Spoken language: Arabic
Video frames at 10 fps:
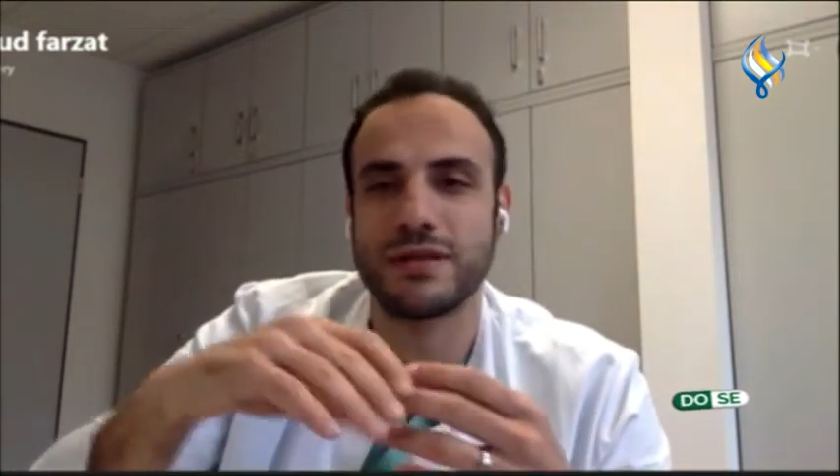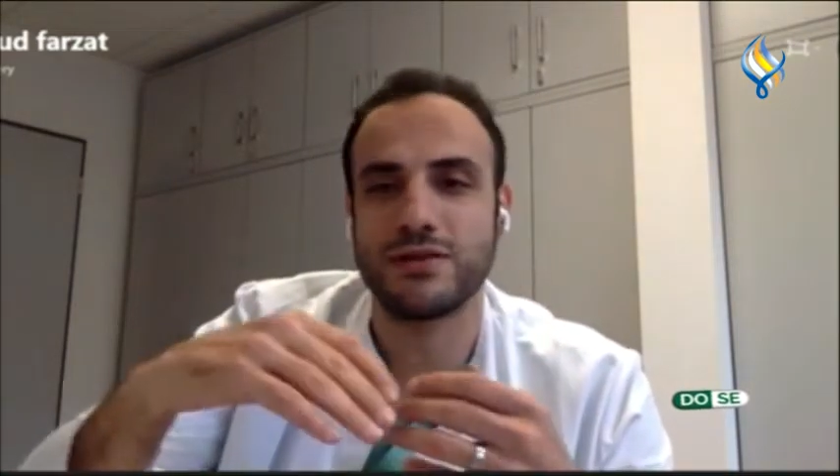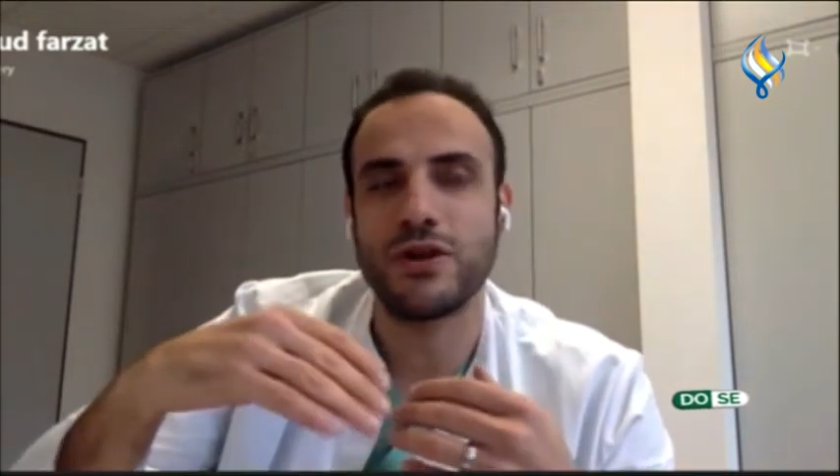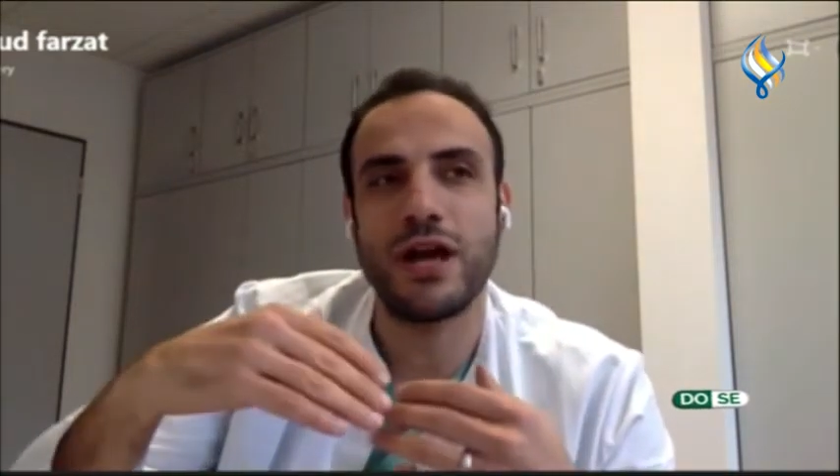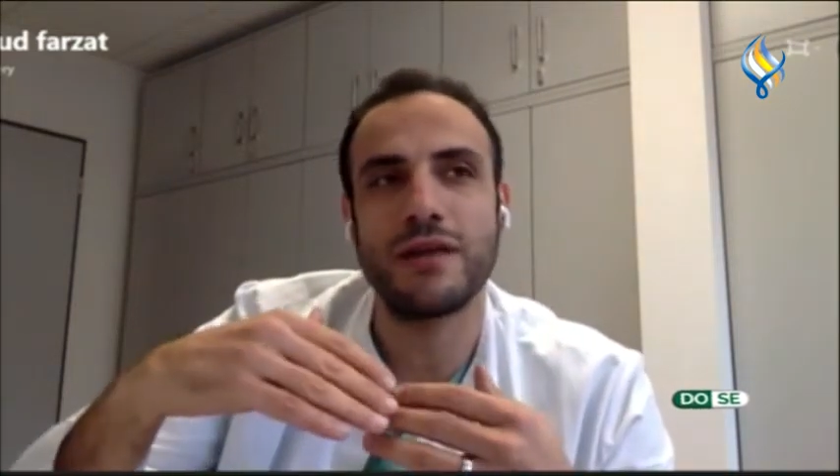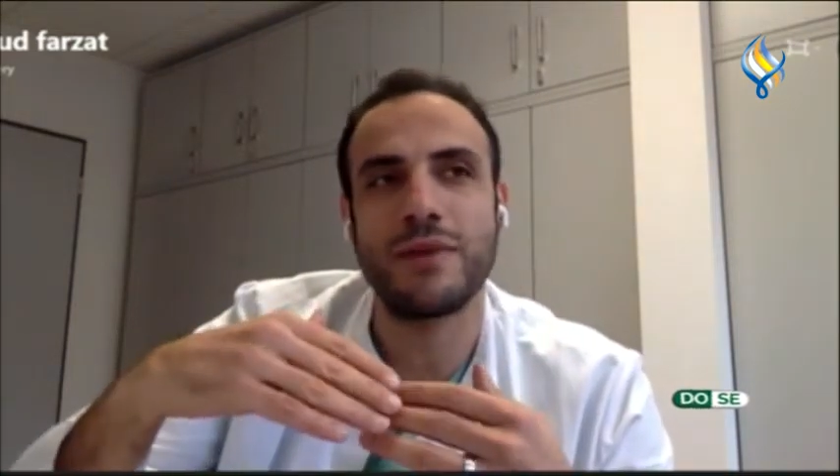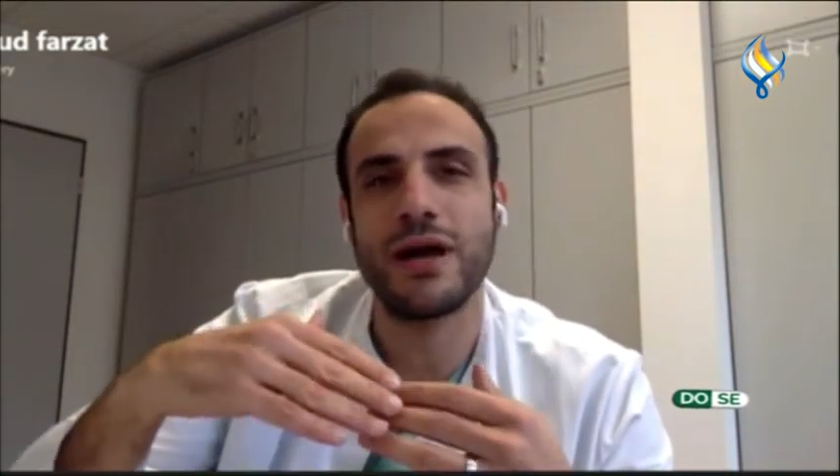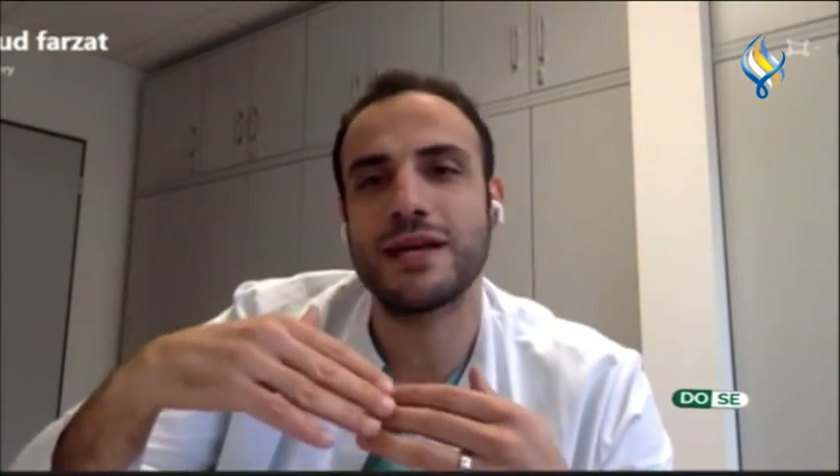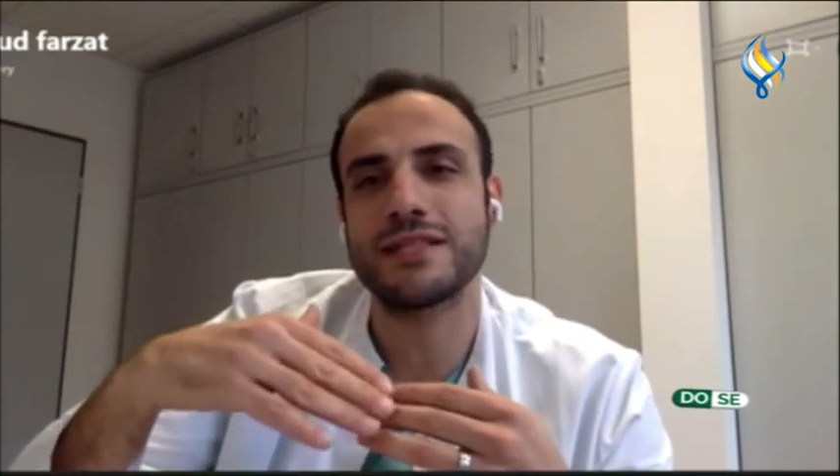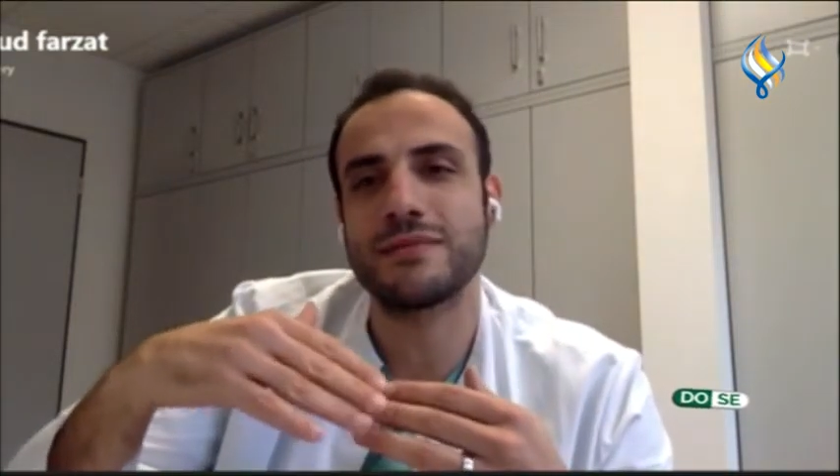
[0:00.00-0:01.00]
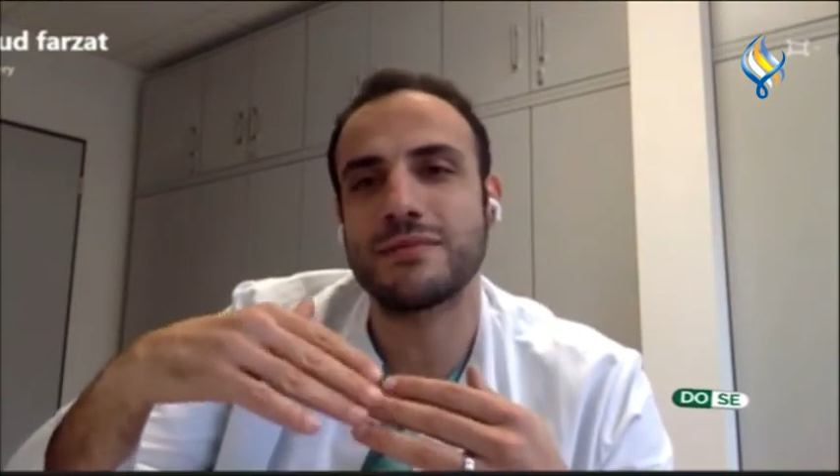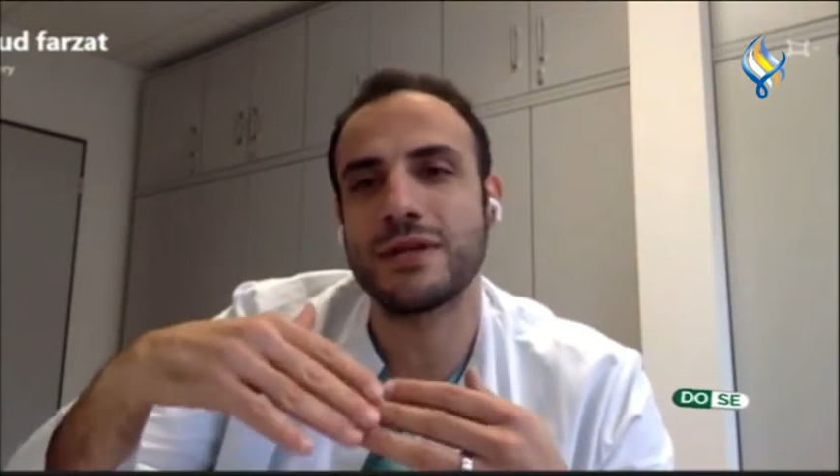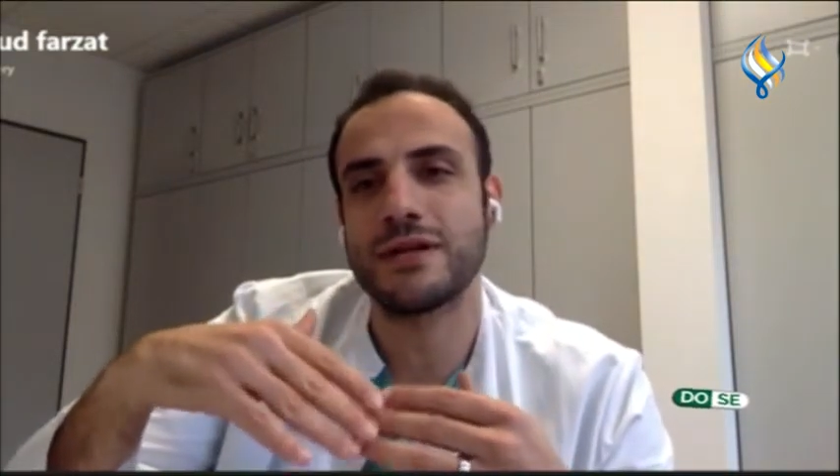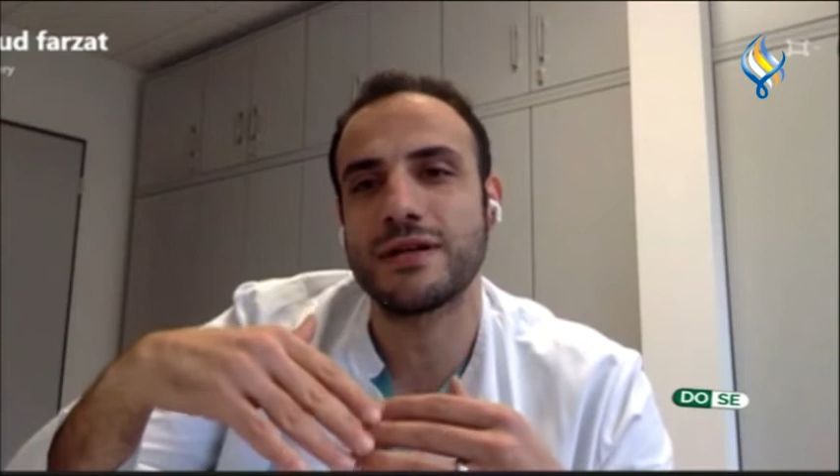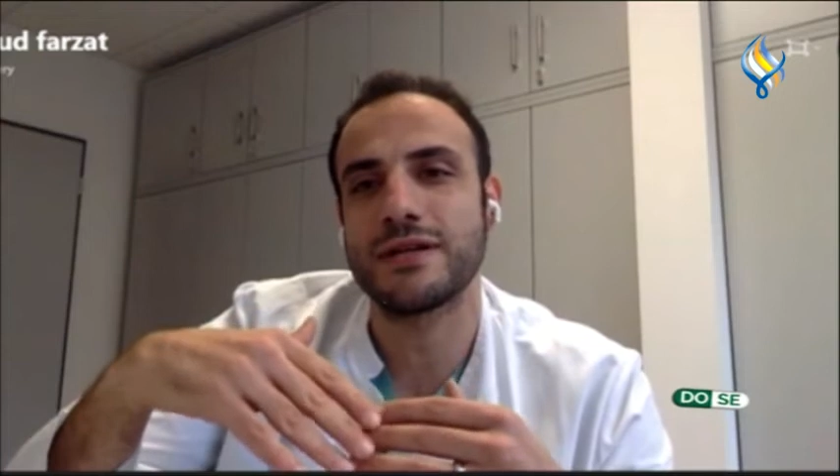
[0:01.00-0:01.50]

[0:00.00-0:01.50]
انه نحن ما لازم